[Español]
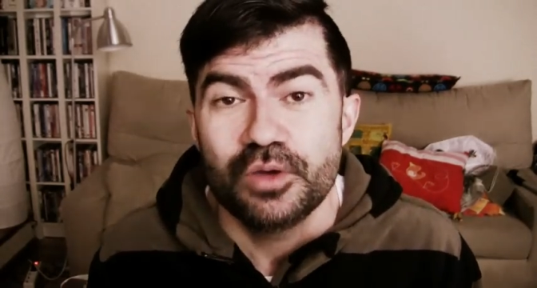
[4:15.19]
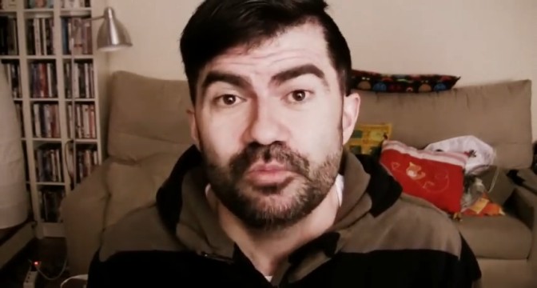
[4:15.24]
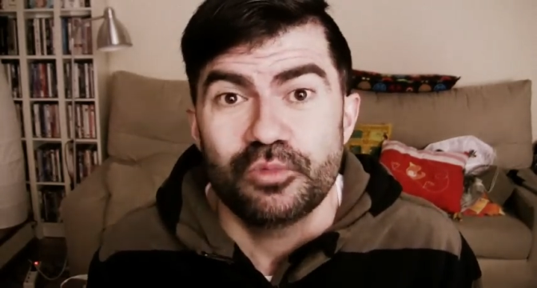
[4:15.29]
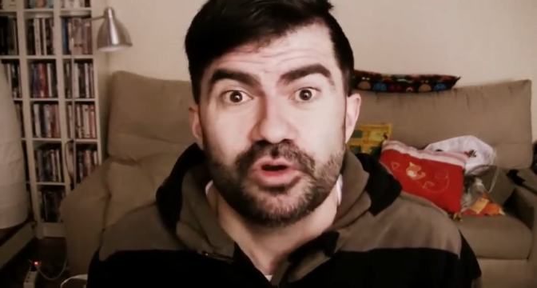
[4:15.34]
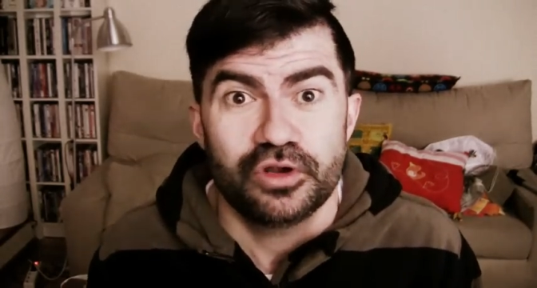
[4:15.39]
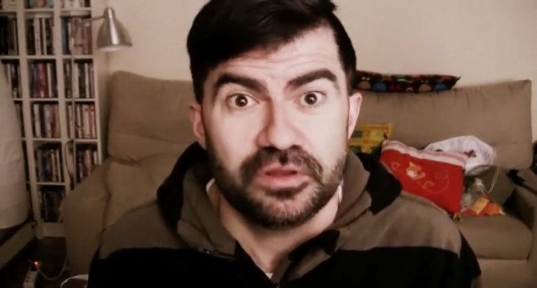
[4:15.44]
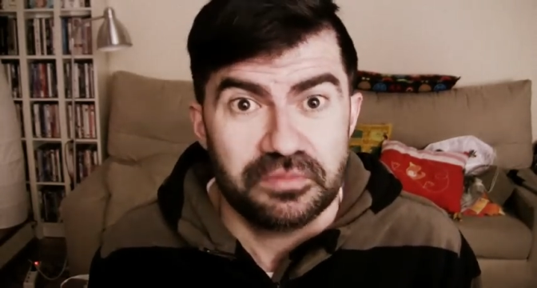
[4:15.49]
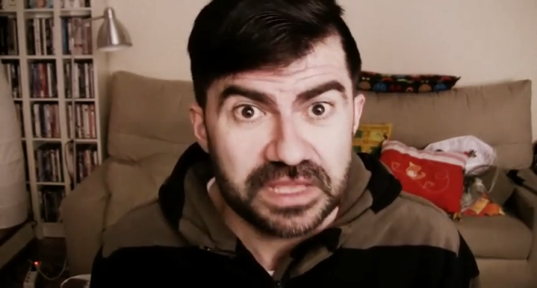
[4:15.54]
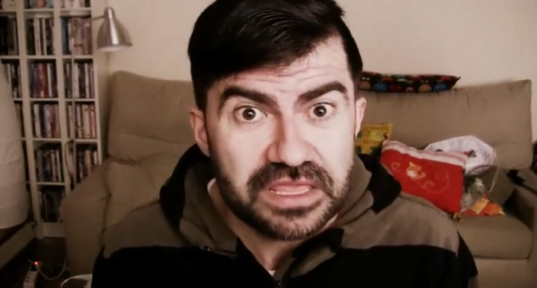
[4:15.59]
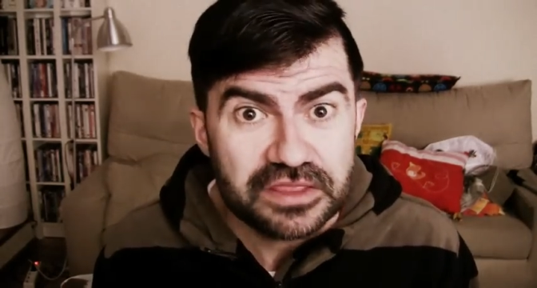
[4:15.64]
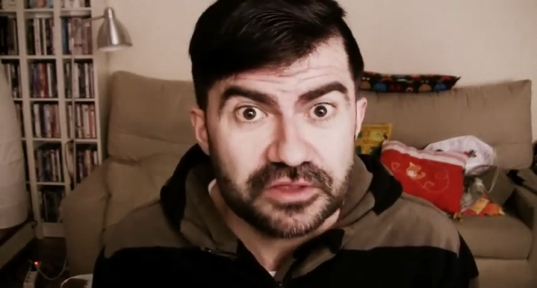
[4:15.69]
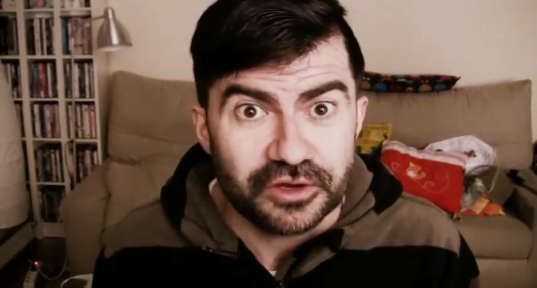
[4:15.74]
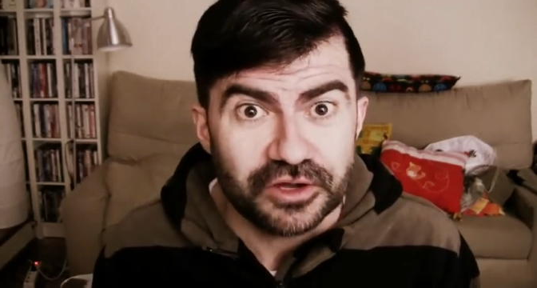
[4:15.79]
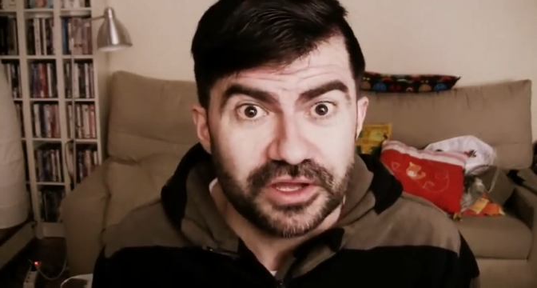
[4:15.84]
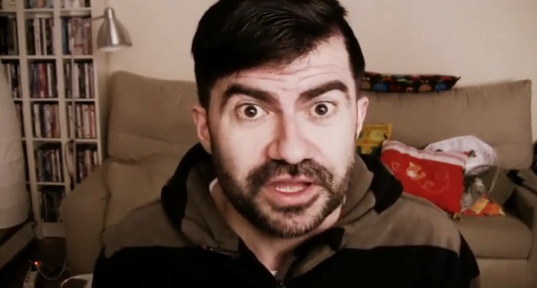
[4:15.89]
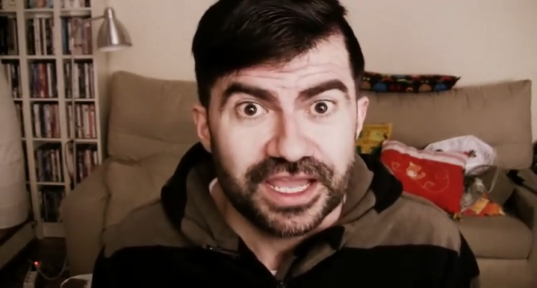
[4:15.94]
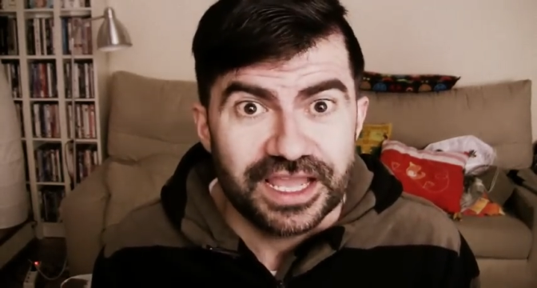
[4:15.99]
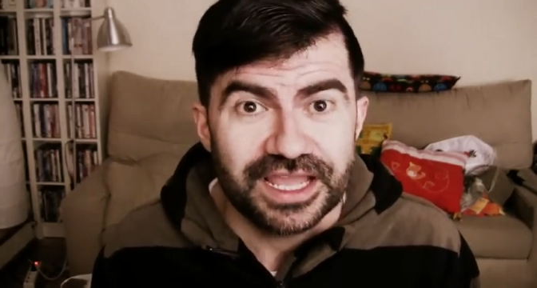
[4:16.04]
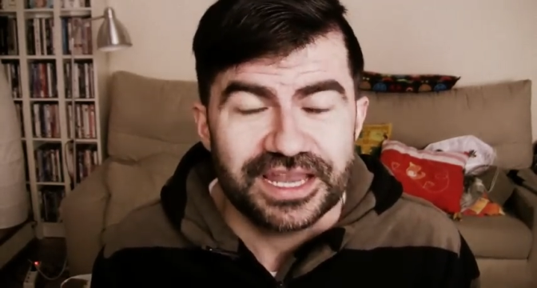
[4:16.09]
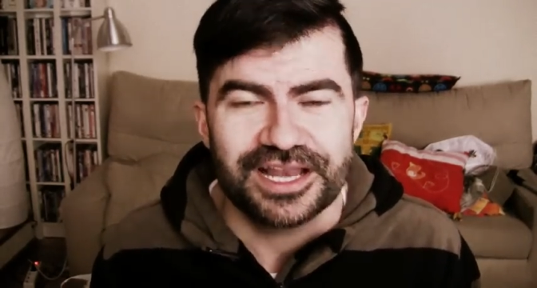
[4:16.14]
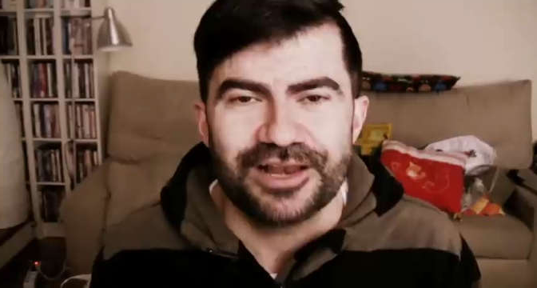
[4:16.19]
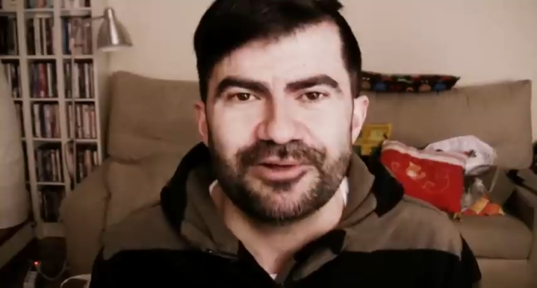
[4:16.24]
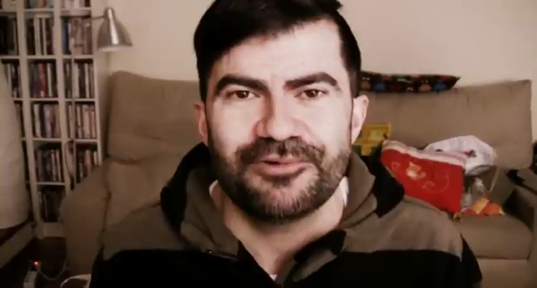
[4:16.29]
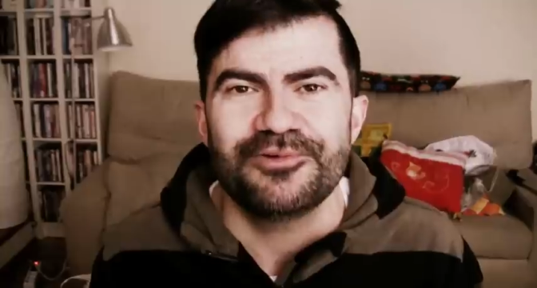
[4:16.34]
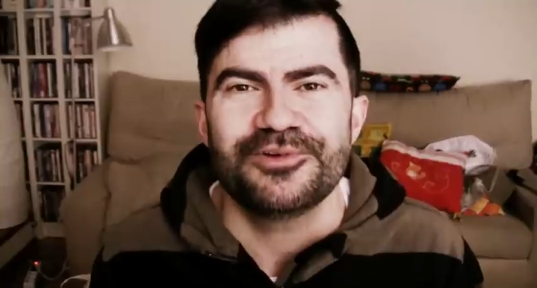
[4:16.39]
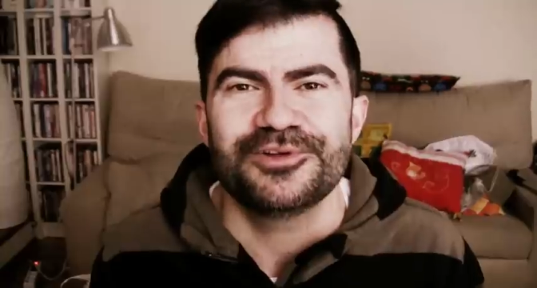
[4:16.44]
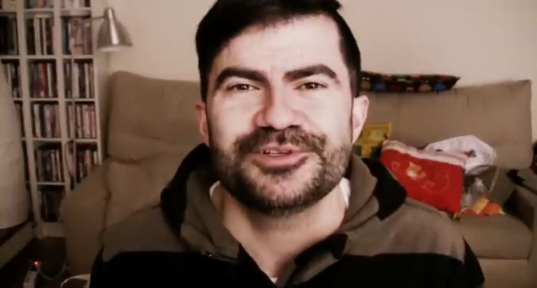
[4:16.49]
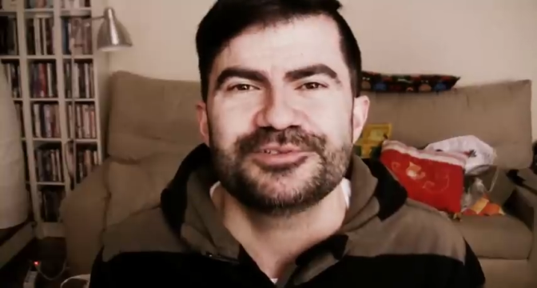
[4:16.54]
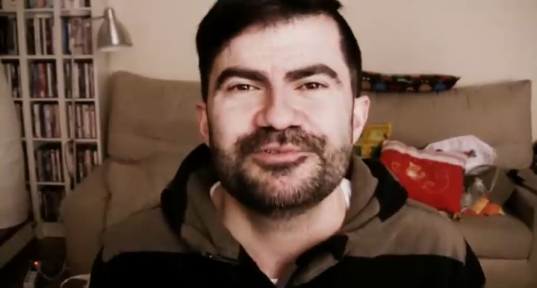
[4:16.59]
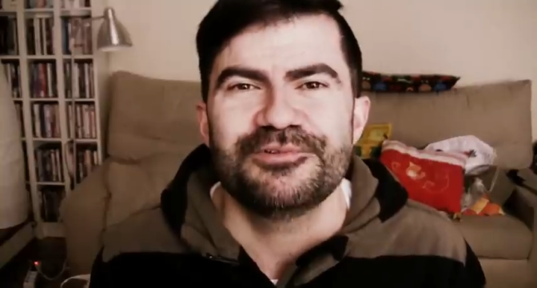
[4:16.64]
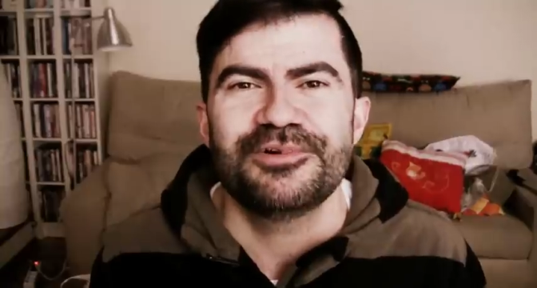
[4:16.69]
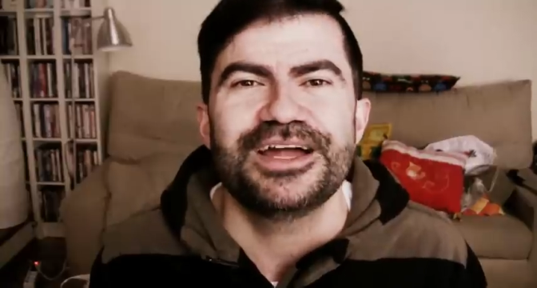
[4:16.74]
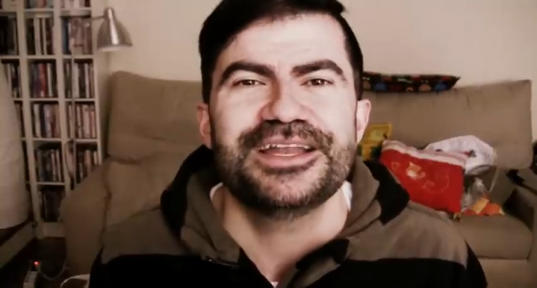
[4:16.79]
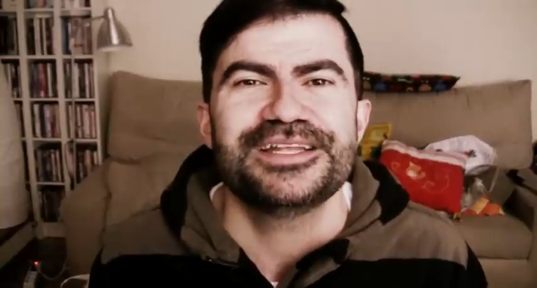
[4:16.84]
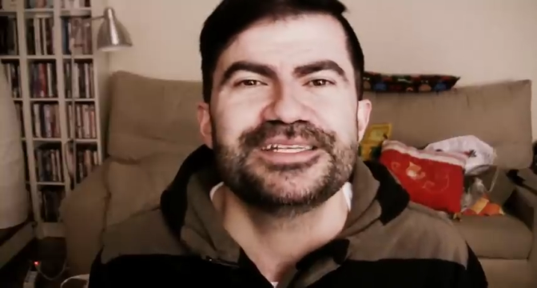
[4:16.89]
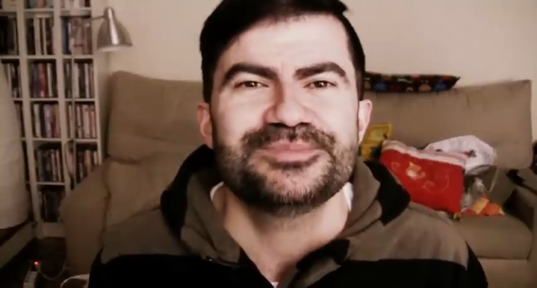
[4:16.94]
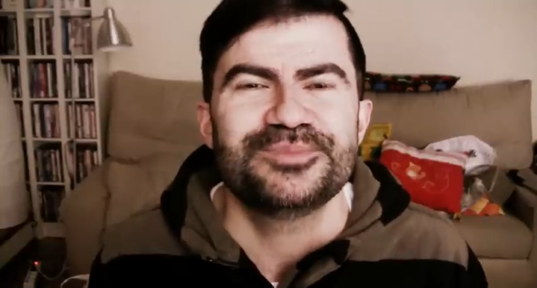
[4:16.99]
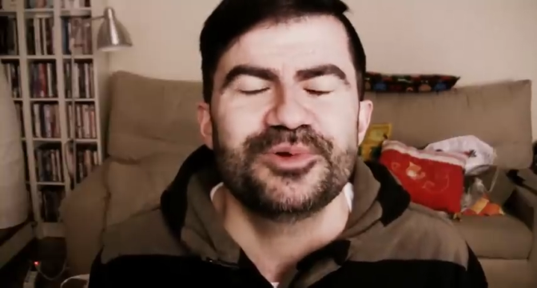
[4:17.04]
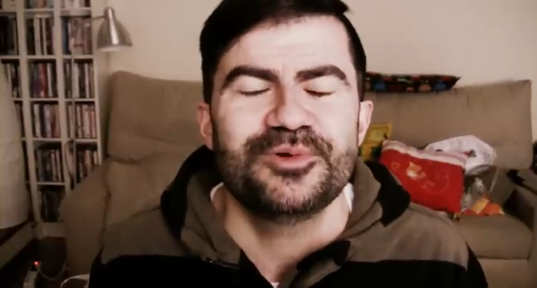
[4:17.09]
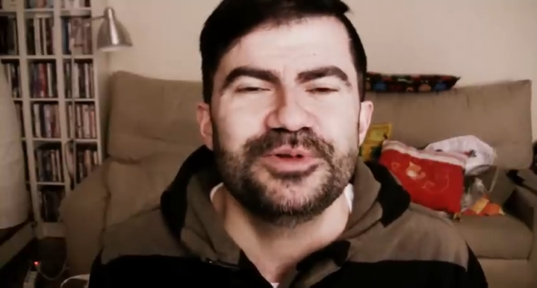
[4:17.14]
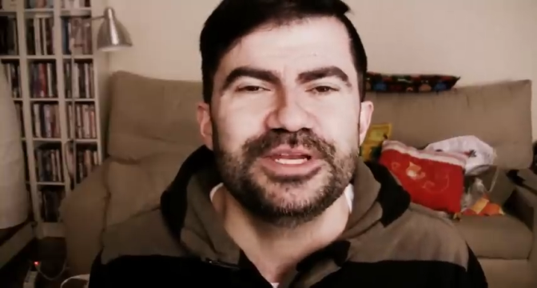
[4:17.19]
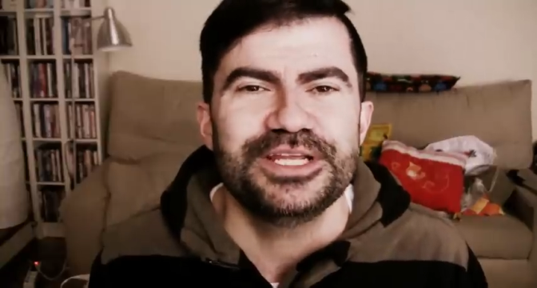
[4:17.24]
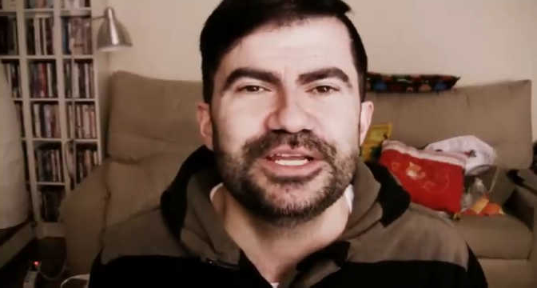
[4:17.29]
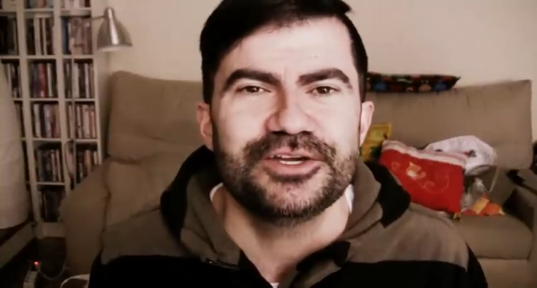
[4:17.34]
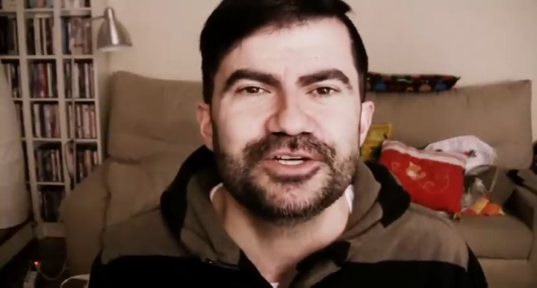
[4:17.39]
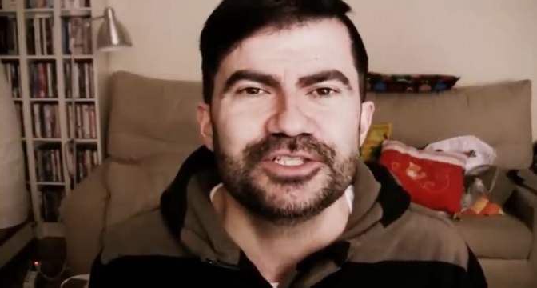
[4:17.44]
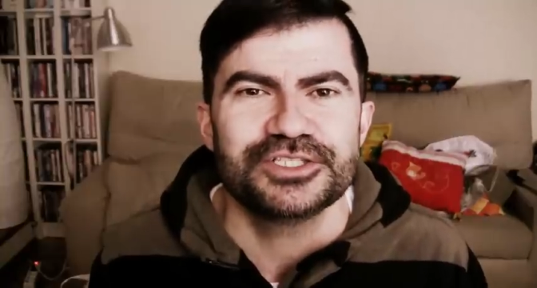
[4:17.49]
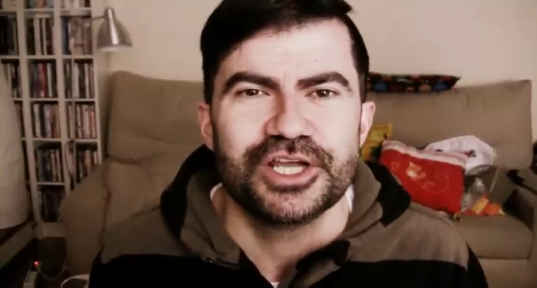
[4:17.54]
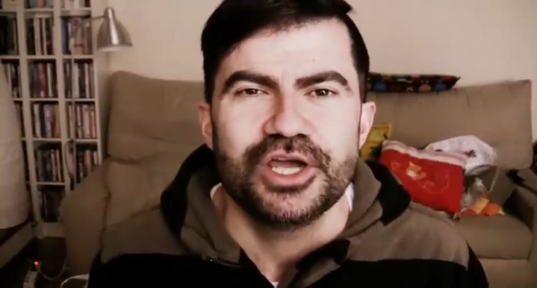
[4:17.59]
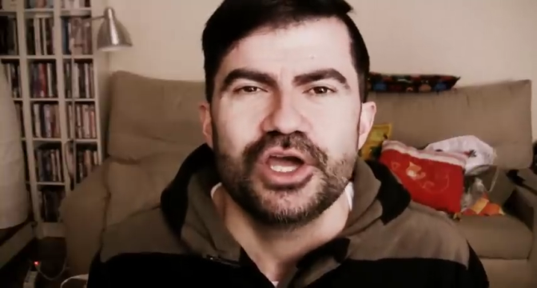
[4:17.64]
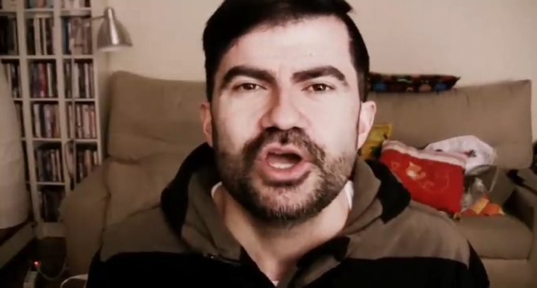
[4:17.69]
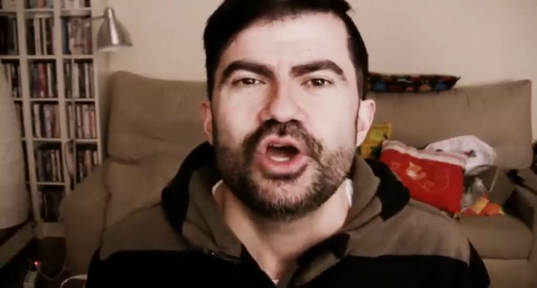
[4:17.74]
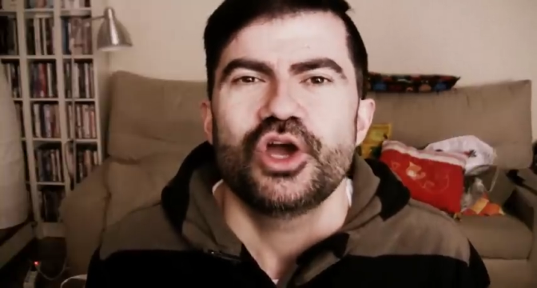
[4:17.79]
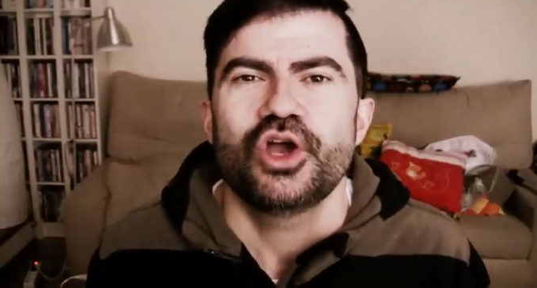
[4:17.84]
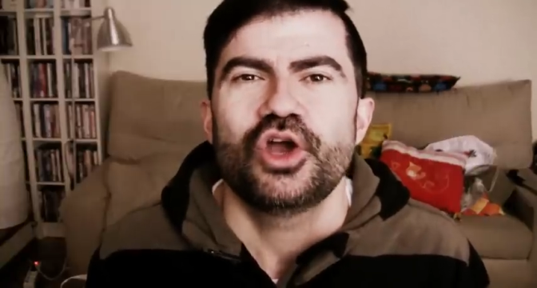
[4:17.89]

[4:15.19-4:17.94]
prohibido en algunos lugares públicos,